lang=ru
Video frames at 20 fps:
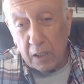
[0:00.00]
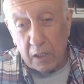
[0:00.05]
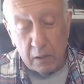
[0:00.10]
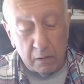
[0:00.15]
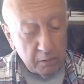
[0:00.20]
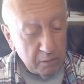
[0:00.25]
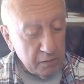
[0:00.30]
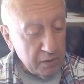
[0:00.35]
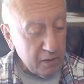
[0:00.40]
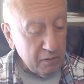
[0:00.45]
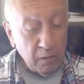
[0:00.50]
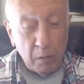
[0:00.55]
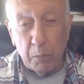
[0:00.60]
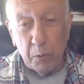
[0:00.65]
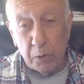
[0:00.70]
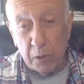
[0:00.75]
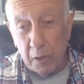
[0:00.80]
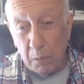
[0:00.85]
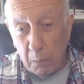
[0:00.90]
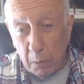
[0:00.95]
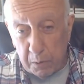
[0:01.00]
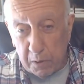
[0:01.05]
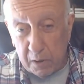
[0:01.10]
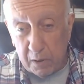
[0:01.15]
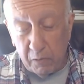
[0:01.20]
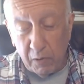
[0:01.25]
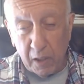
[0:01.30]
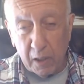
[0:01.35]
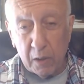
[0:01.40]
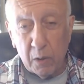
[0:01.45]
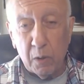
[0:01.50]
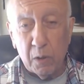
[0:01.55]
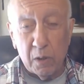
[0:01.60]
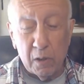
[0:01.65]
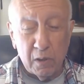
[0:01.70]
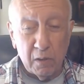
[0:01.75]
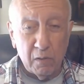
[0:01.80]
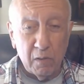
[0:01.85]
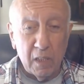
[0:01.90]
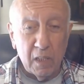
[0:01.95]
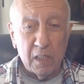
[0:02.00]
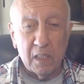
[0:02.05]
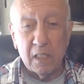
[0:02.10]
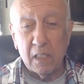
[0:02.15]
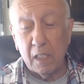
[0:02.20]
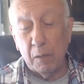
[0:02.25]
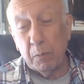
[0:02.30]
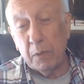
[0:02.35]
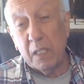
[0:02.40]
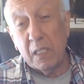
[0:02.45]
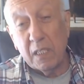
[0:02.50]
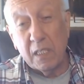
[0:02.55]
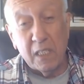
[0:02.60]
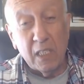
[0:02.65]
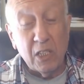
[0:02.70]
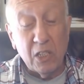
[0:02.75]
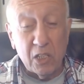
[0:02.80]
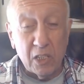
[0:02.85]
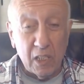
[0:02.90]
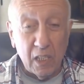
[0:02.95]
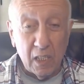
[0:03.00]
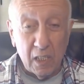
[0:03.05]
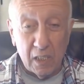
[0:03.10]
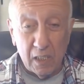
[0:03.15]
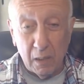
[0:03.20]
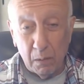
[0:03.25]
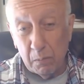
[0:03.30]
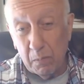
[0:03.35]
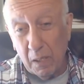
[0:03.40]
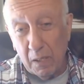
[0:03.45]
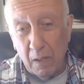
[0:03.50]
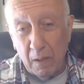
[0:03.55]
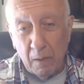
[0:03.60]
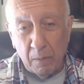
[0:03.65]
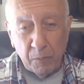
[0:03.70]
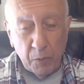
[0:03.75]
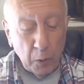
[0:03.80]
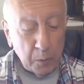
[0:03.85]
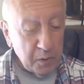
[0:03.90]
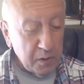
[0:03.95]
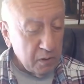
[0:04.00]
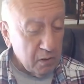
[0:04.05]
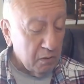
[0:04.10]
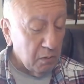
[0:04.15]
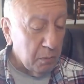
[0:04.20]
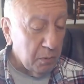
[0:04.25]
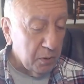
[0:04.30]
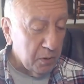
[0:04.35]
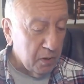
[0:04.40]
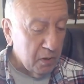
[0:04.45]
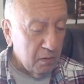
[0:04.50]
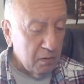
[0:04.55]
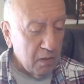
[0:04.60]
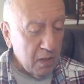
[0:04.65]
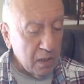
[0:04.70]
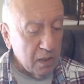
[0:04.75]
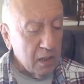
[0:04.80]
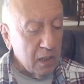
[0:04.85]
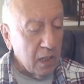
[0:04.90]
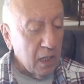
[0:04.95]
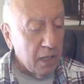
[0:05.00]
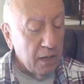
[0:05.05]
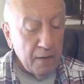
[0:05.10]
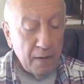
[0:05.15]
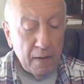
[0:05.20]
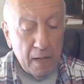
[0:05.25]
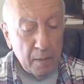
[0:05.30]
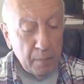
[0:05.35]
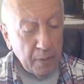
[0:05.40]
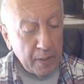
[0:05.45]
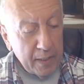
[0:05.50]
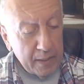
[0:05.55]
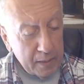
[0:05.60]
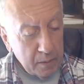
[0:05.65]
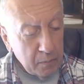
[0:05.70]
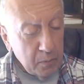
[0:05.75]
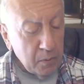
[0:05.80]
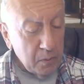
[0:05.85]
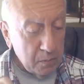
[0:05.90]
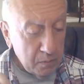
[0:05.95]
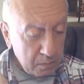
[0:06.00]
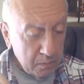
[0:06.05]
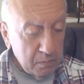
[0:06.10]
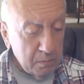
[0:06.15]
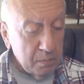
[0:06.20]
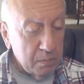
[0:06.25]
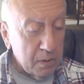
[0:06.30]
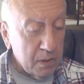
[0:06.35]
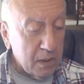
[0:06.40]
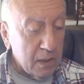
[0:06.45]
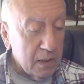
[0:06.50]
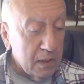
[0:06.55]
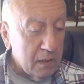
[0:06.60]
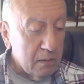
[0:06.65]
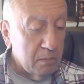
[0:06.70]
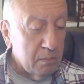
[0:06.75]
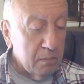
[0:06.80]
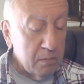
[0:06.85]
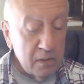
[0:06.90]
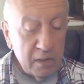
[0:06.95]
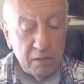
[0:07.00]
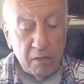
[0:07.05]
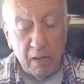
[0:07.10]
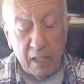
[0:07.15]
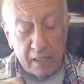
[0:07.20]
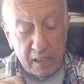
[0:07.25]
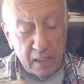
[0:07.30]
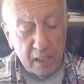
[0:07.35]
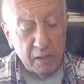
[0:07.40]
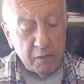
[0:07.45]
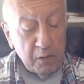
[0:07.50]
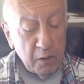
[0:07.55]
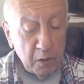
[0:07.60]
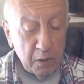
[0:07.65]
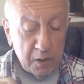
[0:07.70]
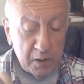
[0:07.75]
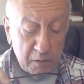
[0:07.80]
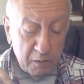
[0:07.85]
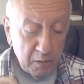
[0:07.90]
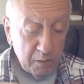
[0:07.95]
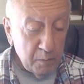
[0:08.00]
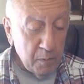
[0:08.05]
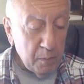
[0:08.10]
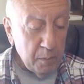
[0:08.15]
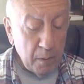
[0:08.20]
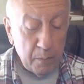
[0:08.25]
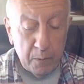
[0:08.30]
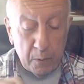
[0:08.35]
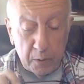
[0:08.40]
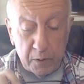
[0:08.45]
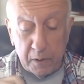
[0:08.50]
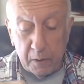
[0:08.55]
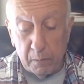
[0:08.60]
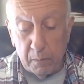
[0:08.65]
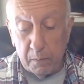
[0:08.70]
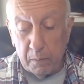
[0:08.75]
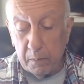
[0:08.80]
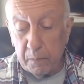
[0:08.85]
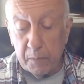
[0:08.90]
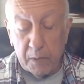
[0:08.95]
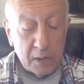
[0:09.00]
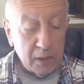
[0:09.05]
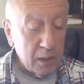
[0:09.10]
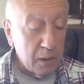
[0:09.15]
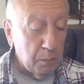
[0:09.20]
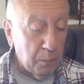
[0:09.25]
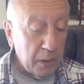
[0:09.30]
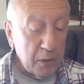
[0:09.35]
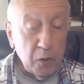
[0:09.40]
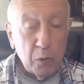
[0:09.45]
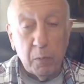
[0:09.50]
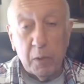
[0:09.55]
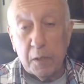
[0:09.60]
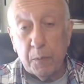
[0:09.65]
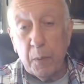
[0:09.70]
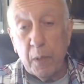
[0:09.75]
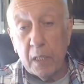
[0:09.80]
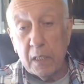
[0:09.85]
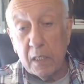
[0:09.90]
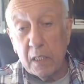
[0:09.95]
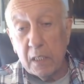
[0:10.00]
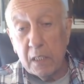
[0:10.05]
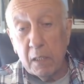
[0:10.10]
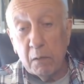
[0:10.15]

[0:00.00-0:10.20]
в свободном обществе, которое называется капиталистическое или там общество свободного рынка. Поэтому так сказать, диванных философов мы попросим, так сказать, подумать, прежде чем